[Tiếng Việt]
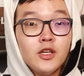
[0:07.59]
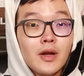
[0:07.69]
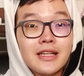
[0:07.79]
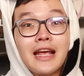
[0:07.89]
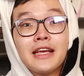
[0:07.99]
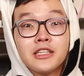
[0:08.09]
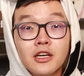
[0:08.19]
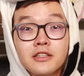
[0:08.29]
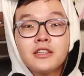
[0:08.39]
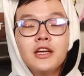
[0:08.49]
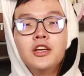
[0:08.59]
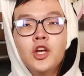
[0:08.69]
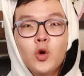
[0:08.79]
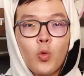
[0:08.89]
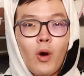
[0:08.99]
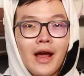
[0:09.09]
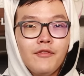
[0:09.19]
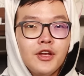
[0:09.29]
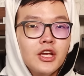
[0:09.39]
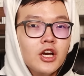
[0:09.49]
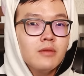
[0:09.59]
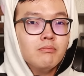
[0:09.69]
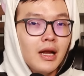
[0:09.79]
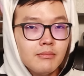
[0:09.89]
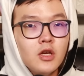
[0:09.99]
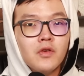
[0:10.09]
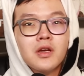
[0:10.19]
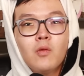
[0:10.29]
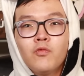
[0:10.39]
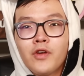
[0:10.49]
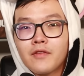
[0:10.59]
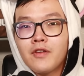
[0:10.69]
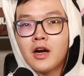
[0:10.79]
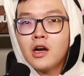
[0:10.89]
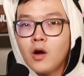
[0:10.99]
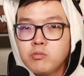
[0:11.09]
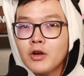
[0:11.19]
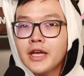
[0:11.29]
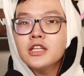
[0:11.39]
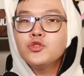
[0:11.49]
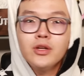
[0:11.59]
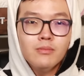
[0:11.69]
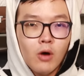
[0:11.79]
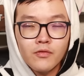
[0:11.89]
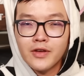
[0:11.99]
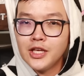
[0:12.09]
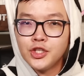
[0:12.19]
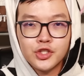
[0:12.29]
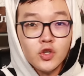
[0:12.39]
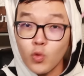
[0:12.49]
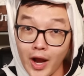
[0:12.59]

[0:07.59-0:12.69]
Chiến thuật này cực kỳ hiệu quả với những người bận bịu với công việc và không có kiến thức chuyên môn về thị trường chứng